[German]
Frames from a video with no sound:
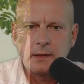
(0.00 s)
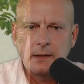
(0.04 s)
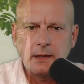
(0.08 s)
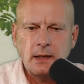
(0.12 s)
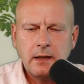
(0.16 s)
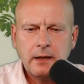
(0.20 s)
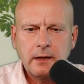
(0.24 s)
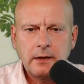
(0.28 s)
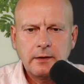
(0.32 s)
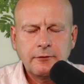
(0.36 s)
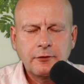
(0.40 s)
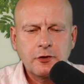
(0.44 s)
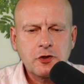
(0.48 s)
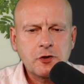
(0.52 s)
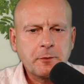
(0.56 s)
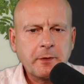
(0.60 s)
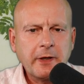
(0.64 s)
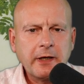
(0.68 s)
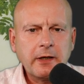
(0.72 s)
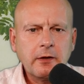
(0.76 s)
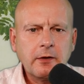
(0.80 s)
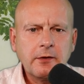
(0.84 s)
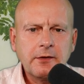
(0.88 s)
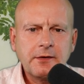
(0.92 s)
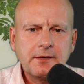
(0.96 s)
Ja, ich
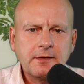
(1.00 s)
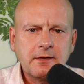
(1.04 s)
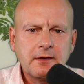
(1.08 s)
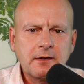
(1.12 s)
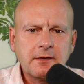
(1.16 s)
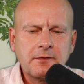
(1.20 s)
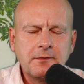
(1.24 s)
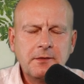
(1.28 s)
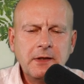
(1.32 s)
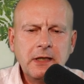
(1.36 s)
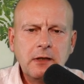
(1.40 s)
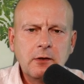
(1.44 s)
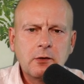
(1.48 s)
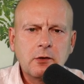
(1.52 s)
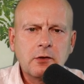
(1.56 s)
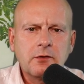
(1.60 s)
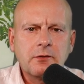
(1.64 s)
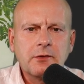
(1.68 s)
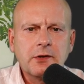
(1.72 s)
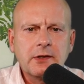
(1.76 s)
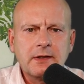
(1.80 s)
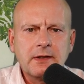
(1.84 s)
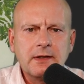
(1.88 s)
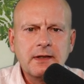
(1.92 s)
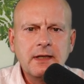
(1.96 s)
verspreche euch, das Video
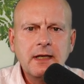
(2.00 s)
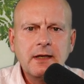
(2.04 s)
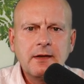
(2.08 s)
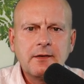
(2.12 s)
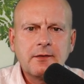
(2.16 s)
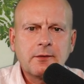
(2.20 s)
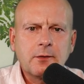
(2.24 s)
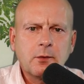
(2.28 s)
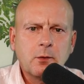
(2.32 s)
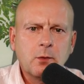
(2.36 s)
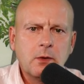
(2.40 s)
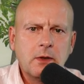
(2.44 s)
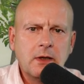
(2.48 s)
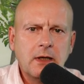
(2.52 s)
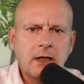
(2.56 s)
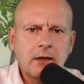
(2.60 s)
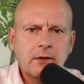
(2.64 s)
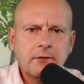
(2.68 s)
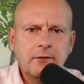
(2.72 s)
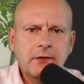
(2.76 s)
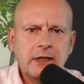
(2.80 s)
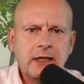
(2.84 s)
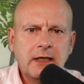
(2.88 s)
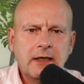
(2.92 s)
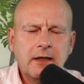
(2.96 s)
wird nicht so
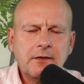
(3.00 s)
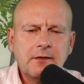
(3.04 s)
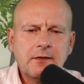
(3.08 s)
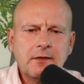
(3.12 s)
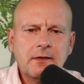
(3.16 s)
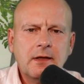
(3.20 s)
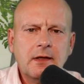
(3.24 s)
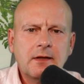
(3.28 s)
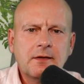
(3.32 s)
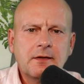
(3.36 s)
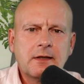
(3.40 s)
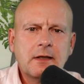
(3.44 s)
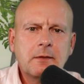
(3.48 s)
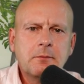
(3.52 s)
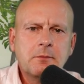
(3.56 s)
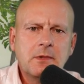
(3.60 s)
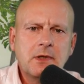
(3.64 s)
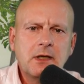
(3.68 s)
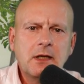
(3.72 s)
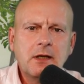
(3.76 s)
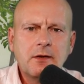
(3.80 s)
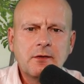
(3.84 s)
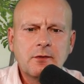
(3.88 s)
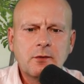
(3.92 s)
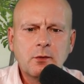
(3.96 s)
lang wie die letzten. Es gibt
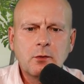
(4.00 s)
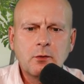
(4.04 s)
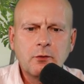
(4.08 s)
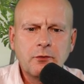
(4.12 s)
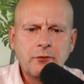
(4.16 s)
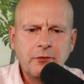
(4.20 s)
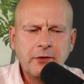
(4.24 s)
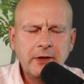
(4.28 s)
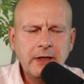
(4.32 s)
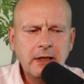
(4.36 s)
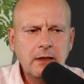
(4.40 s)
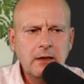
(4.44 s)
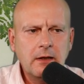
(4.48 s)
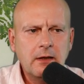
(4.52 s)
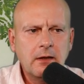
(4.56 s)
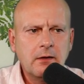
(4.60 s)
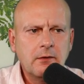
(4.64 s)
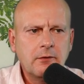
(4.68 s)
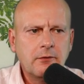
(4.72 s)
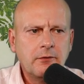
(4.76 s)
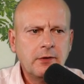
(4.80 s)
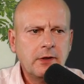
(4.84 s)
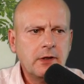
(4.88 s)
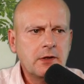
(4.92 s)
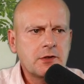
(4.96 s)
nicht so viele
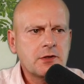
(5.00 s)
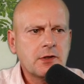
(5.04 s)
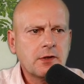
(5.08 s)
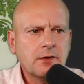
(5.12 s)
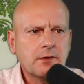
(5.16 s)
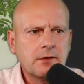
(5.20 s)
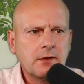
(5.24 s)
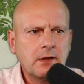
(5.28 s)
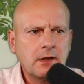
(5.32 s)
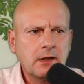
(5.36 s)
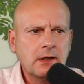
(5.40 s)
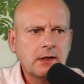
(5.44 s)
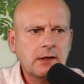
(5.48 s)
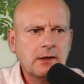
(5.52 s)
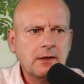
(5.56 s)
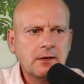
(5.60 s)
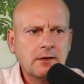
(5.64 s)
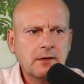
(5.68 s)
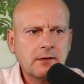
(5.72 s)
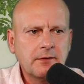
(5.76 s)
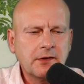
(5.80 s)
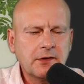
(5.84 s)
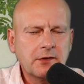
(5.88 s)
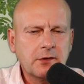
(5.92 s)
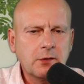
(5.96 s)
Features hier in
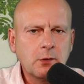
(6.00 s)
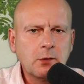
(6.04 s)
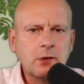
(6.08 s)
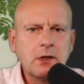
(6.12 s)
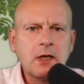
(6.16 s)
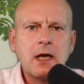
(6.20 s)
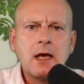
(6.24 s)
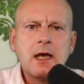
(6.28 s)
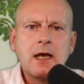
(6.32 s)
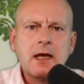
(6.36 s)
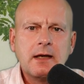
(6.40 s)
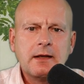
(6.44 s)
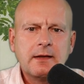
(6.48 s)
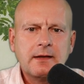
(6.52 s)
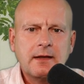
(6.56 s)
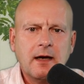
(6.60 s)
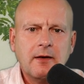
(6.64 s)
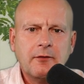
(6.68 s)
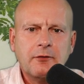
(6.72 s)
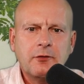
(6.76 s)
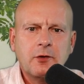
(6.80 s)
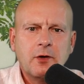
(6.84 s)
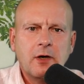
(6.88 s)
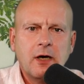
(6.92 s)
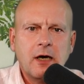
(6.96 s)
dieser Version.
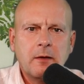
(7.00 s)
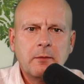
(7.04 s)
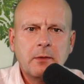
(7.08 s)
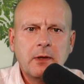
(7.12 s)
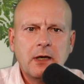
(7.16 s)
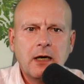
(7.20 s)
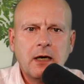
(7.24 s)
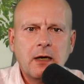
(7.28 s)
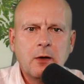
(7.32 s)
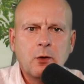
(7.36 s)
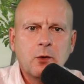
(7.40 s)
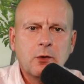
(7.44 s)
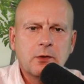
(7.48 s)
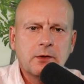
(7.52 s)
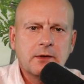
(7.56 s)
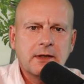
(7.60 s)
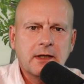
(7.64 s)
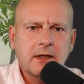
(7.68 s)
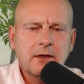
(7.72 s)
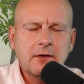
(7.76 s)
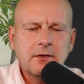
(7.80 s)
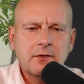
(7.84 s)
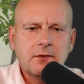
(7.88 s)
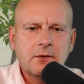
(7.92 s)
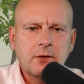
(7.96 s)
Dafür aber auch ein
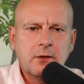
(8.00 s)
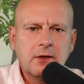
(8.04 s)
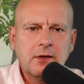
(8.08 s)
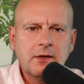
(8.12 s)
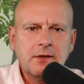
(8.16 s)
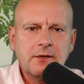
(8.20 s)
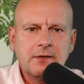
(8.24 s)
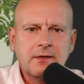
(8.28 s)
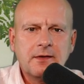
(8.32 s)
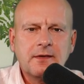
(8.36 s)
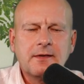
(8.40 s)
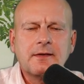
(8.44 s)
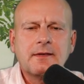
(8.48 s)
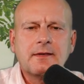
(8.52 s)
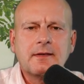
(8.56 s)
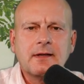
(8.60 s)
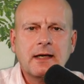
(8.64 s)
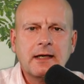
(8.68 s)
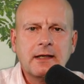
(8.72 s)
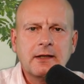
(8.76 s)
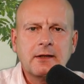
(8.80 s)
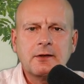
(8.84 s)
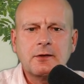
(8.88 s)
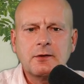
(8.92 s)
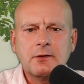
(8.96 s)
ganz tolles, das
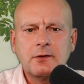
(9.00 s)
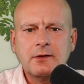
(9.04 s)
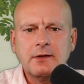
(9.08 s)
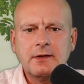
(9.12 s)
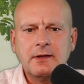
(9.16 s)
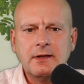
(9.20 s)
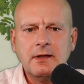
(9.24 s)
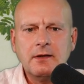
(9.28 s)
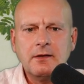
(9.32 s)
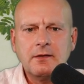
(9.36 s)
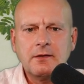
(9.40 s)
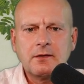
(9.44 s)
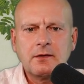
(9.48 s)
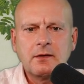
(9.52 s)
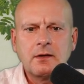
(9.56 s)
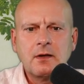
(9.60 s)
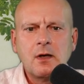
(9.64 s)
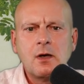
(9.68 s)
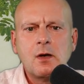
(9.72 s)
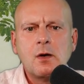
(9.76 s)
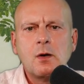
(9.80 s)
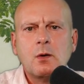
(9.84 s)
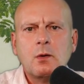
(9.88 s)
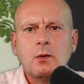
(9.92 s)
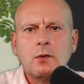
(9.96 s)
zeige ich euch jetzt.
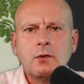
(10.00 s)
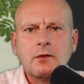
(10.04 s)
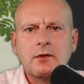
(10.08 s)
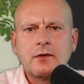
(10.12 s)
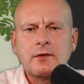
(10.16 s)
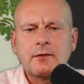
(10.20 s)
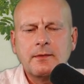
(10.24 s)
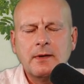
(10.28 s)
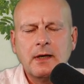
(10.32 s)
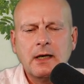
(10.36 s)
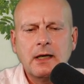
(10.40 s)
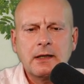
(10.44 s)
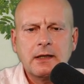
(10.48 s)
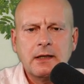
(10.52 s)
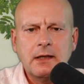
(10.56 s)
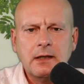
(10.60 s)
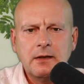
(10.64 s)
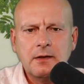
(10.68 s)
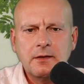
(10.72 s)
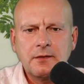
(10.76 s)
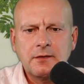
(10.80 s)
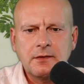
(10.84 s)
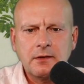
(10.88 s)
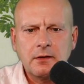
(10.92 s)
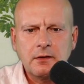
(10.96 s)
Und zwar geht
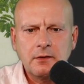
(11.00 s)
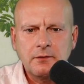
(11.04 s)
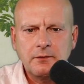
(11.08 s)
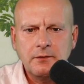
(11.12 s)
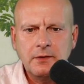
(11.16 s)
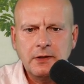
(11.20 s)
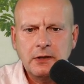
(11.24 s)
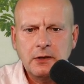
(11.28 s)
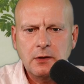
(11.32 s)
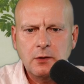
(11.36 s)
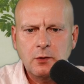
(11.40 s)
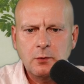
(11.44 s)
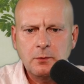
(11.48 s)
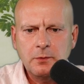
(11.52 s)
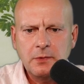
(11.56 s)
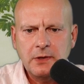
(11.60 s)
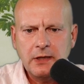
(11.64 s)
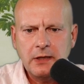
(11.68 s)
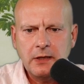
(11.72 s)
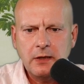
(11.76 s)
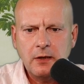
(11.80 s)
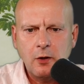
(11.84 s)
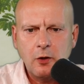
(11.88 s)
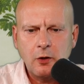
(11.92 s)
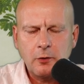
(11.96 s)
es dort wieder um
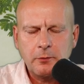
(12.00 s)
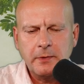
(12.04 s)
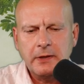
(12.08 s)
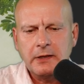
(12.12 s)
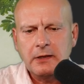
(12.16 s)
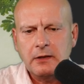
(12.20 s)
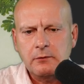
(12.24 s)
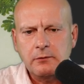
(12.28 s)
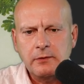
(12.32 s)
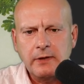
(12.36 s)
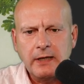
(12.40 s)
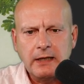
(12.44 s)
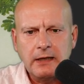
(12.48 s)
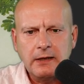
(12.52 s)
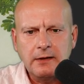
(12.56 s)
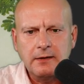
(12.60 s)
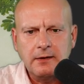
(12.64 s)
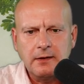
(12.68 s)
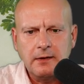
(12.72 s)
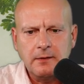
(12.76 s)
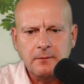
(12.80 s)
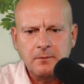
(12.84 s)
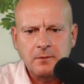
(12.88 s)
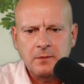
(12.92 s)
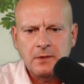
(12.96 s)
die Augmented
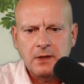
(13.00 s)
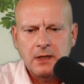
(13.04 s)
Reality.